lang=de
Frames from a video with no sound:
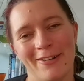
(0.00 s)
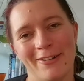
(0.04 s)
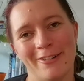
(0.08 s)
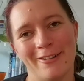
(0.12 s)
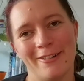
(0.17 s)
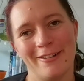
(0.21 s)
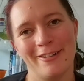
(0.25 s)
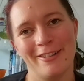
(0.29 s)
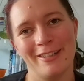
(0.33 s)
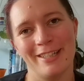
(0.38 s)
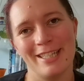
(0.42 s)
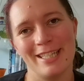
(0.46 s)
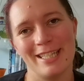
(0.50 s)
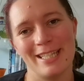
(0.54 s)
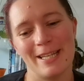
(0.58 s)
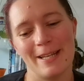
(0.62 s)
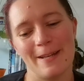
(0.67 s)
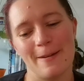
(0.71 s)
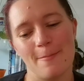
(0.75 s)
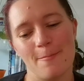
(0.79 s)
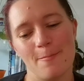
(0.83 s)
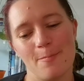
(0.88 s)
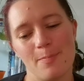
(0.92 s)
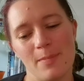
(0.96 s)
und
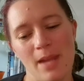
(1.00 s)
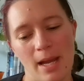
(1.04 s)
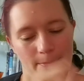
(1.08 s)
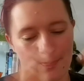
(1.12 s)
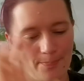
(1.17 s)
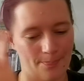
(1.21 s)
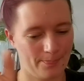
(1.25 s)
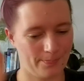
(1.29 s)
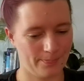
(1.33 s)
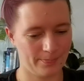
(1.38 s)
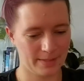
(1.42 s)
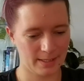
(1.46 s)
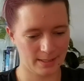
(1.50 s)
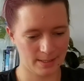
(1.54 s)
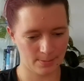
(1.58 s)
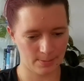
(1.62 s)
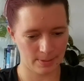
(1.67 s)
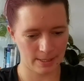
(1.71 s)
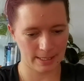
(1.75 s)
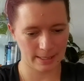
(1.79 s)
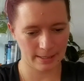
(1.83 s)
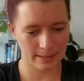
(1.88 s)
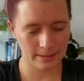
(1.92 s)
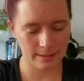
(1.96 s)
ja,
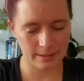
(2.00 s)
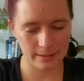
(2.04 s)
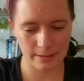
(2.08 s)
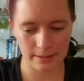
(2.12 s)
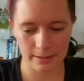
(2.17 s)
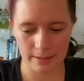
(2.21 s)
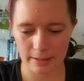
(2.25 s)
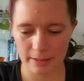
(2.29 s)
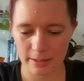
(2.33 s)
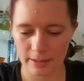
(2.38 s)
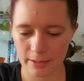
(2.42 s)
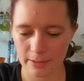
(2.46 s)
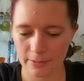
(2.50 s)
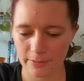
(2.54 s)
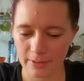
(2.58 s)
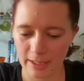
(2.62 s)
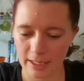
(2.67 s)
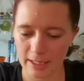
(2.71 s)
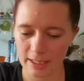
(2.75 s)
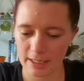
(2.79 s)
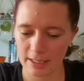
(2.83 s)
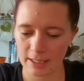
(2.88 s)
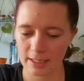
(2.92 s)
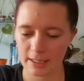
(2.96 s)
deswegen äh, äh,
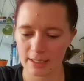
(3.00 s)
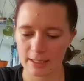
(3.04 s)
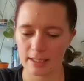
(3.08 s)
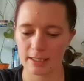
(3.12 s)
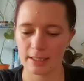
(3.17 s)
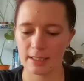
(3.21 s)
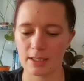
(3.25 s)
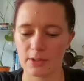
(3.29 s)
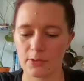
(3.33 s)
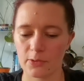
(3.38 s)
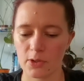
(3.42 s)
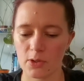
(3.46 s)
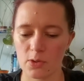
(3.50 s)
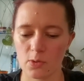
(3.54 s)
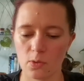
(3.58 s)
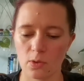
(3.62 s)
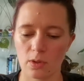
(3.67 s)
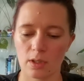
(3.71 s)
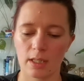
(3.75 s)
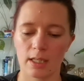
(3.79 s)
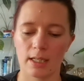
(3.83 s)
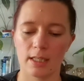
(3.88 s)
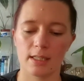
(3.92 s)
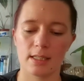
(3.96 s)
werde ich da jetzt
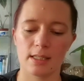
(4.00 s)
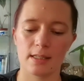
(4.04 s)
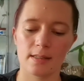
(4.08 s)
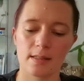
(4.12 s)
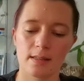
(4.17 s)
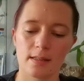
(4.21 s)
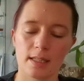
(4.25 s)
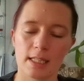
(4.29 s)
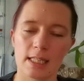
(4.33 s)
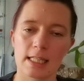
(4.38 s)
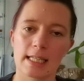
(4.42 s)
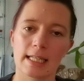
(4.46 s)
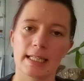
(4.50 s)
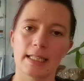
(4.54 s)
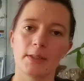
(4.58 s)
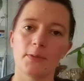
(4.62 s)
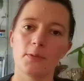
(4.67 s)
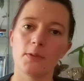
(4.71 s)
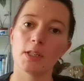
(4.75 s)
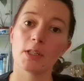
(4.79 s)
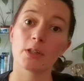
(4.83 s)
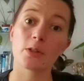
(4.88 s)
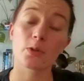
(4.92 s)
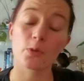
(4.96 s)
versuchen, halt diese Zeit
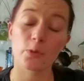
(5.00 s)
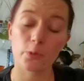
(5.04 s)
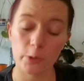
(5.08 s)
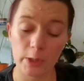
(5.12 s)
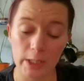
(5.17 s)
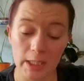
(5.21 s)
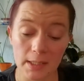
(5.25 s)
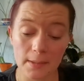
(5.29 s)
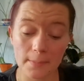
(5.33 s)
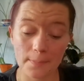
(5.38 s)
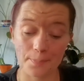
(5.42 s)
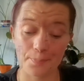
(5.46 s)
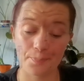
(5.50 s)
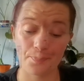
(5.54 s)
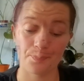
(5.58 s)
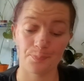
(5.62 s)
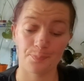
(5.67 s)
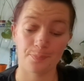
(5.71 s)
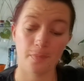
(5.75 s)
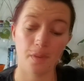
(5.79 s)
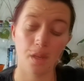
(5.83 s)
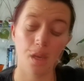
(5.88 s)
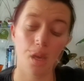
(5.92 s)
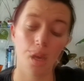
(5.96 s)
wieder zu finden. Äh,
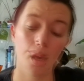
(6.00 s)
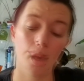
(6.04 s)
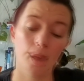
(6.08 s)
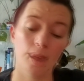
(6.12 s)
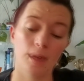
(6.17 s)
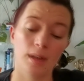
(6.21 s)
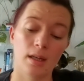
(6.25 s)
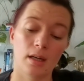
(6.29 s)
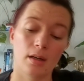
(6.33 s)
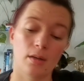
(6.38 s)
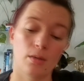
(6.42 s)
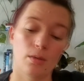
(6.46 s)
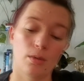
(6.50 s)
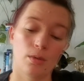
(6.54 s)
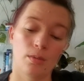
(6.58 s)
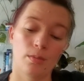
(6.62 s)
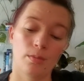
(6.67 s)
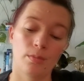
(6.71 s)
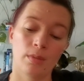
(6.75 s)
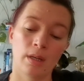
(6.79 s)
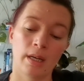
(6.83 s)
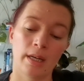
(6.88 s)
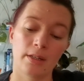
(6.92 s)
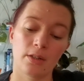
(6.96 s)
ja,
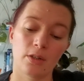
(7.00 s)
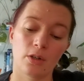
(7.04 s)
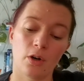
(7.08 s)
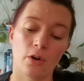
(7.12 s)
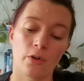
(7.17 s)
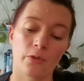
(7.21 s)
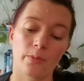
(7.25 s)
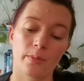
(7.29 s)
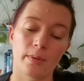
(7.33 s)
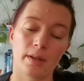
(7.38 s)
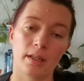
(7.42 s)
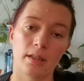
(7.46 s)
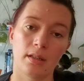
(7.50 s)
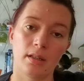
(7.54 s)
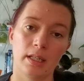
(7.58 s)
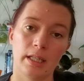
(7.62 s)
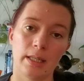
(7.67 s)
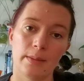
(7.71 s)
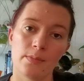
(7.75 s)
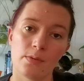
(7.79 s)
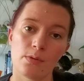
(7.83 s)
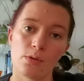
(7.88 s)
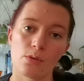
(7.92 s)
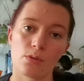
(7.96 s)
ähm, um halt auf meine
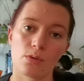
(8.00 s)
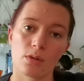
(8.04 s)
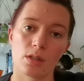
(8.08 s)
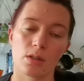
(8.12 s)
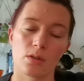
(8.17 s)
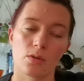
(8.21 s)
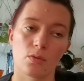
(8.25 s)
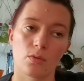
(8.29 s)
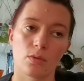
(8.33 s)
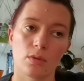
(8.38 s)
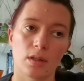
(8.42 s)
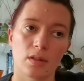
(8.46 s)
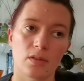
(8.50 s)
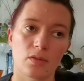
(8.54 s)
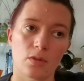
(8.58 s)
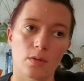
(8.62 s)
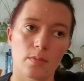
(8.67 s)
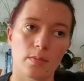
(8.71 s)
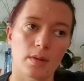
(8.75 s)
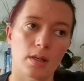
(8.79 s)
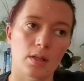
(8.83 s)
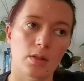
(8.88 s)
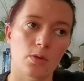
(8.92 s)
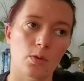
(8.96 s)
Lebenssituation jetzt
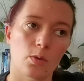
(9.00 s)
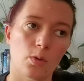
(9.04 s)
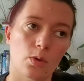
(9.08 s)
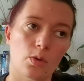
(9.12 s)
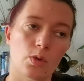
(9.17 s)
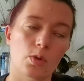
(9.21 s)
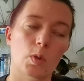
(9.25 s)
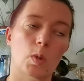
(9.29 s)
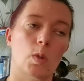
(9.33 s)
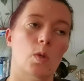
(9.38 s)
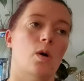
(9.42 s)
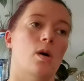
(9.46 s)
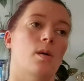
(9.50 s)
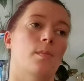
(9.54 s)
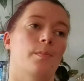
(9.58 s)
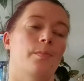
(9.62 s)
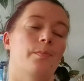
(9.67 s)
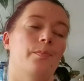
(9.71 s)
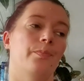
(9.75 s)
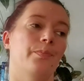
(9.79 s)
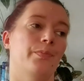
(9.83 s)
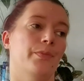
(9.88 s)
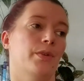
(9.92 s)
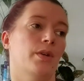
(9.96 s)
nochmal
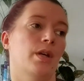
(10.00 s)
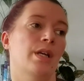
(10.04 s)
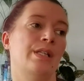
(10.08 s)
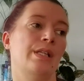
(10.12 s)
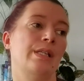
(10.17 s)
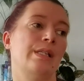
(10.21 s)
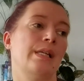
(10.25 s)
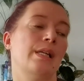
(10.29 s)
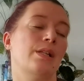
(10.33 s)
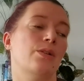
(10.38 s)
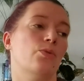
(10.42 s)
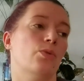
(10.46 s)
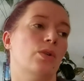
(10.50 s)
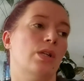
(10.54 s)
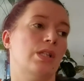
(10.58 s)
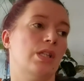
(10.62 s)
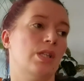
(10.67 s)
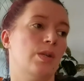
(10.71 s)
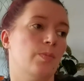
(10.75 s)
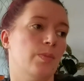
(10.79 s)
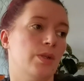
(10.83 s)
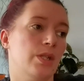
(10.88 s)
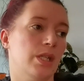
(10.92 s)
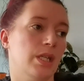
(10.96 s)
zurückzukommen. Es ist halt so, dass
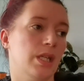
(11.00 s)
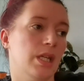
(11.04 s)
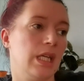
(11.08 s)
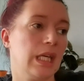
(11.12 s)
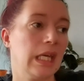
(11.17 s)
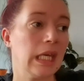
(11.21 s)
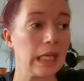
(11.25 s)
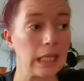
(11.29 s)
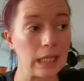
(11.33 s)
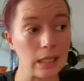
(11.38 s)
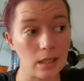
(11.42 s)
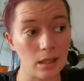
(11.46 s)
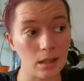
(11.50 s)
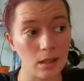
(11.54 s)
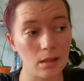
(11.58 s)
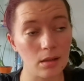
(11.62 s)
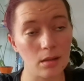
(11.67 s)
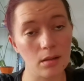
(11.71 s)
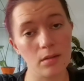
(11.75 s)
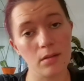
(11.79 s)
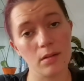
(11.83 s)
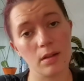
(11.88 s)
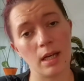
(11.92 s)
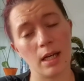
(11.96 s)
ich mit den
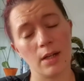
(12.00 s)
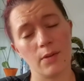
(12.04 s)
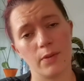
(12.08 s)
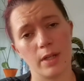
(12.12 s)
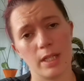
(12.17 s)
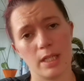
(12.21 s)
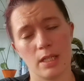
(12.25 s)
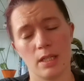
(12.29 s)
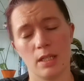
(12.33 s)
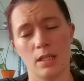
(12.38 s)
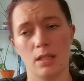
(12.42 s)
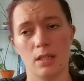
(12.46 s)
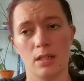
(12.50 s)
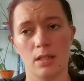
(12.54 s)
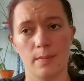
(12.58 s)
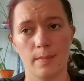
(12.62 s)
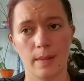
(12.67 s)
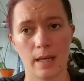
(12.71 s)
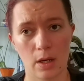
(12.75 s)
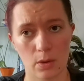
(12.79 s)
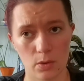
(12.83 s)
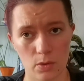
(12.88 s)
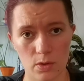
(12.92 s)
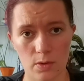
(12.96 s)
Kindern halt weiterhin in
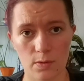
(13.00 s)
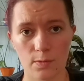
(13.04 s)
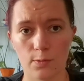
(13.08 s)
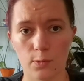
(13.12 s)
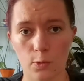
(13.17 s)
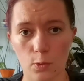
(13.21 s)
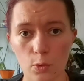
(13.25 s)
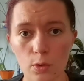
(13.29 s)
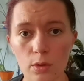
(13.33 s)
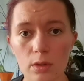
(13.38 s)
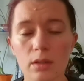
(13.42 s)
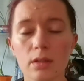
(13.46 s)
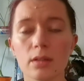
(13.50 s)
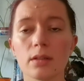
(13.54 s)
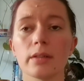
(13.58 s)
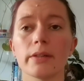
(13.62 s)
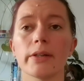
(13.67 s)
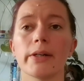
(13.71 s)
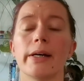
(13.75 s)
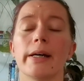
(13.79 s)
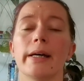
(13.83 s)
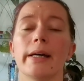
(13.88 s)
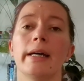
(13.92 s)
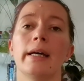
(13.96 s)
dem Haus wohne,
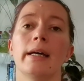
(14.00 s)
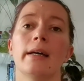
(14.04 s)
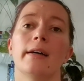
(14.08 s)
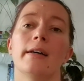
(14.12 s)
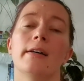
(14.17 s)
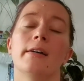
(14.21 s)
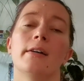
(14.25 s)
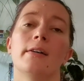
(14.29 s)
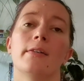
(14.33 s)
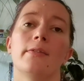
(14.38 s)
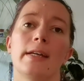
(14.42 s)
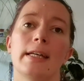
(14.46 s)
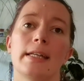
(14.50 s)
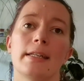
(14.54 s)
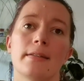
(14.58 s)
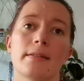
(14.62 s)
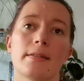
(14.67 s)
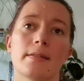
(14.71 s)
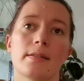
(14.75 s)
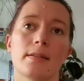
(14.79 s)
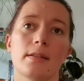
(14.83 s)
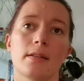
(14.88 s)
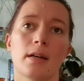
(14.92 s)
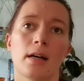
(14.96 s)
äh,
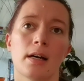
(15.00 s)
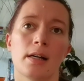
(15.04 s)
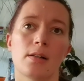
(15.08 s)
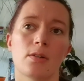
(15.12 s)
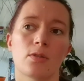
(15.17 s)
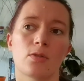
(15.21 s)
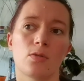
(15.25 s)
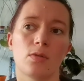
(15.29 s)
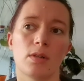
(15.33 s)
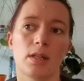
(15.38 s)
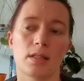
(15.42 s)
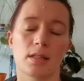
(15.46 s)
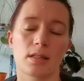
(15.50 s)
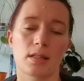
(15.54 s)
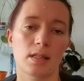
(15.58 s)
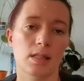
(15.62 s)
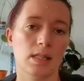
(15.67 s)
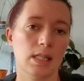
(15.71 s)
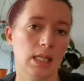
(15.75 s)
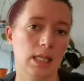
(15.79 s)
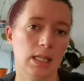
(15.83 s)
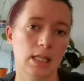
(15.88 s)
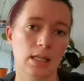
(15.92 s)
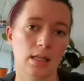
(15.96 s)
welches ihr halt zuletzt
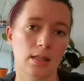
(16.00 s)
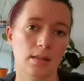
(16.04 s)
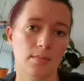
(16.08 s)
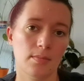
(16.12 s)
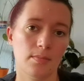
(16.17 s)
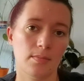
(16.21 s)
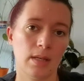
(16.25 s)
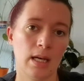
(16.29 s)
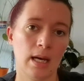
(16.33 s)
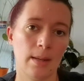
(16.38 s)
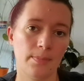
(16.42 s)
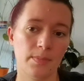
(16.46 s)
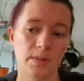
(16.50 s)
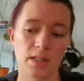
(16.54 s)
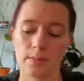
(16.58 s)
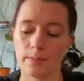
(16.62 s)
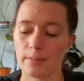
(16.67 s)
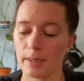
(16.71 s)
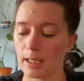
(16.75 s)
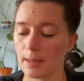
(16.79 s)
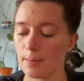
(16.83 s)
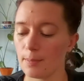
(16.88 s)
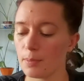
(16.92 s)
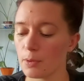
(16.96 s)
gesehen hat, habt in
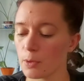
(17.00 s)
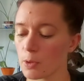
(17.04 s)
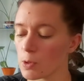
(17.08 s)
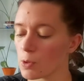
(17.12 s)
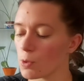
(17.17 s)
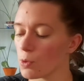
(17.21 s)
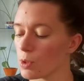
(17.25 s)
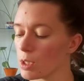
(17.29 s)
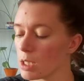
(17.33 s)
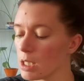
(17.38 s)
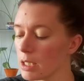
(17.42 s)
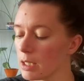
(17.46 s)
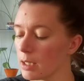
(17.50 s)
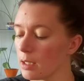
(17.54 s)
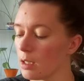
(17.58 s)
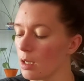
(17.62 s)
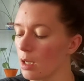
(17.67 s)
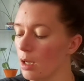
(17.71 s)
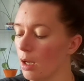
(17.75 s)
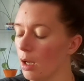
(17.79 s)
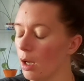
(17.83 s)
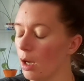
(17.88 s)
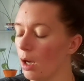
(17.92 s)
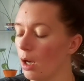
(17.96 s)
meinen Putzroutinen.
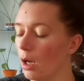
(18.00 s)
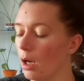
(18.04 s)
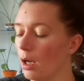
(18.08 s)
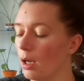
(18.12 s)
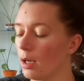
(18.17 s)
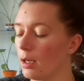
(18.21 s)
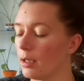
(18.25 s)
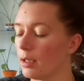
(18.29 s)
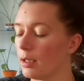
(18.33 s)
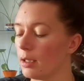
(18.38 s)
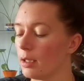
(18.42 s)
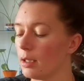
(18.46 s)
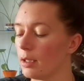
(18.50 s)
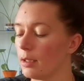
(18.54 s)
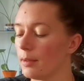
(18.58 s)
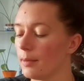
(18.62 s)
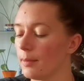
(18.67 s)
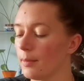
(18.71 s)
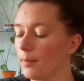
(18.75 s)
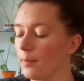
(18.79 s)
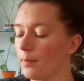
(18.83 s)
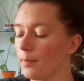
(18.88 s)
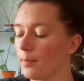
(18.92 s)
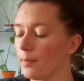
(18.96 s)

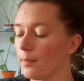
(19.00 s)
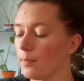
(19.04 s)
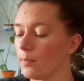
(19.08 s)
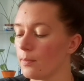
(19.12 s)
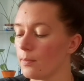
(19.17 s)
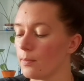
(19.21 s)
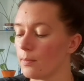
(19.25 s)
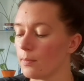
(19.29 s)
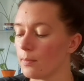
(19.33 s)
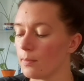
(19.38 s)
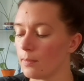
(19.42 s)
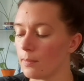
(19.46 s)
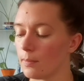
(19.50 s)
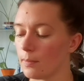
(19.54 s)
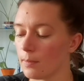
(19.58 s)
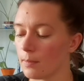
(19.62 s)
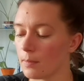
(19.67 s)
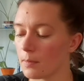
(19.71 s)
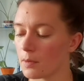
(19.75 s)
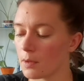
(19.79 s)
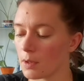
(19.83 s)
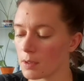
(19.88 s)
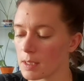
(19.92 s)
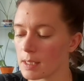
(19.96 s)
Äh,
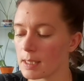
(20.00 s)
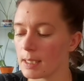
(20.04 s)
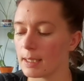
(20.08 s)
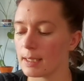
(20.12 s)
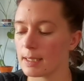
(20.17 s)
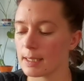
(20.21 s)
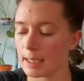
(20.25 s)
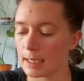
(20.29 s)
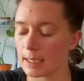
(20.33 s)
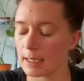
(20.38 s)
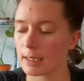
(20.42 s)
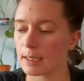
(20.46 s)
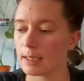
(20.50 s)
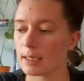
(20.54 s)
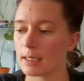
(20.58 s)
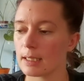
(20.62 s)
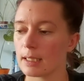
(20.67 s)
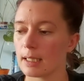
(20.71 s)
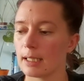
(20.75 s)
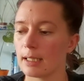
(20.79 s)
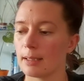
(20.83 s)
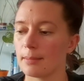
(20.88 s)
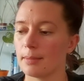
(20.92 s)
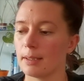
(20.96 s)
Gott sei
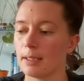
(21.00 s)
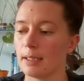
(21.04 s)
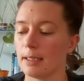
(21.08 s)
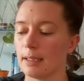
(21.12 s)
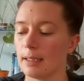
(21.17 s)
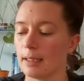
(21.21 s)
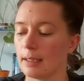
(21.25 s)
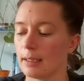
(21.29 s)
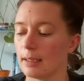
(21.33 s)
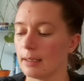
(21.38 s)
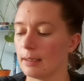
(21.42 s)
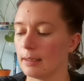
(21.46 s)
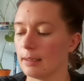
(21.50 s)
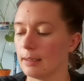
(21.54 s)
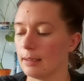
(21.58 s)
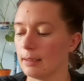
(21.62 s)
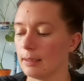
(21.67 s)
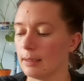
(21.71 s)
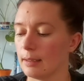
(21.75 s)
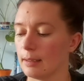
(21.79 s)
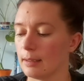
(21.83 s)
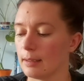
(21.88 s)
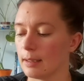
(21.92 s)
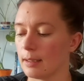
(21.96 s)
Dank habe ich
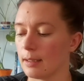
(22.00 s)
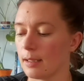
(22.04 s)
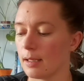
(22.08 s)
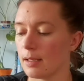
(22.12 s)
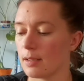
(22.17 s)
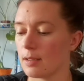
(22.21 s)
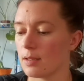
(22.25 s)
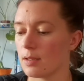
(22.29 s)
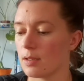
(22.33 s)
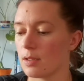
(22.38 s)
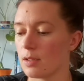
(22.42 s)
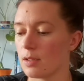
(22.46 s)
da